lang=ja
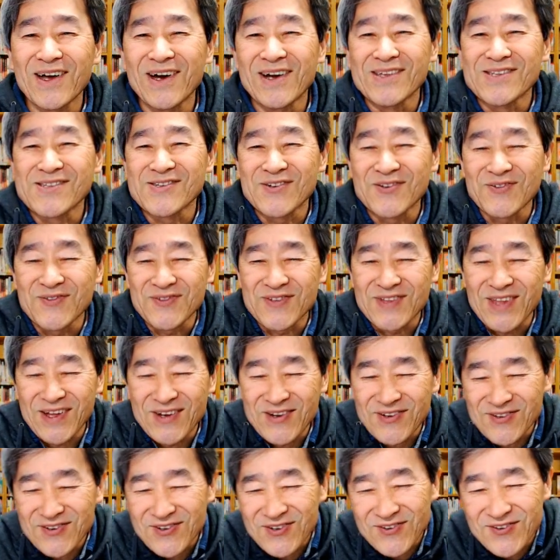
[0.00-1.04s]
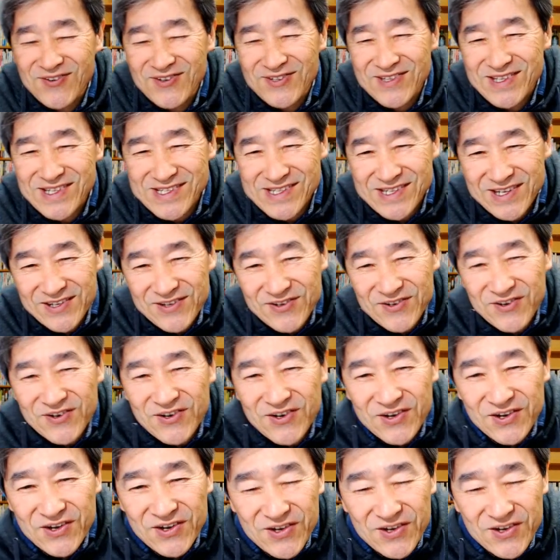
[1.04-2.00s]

大丈夫だろうと思うんですけど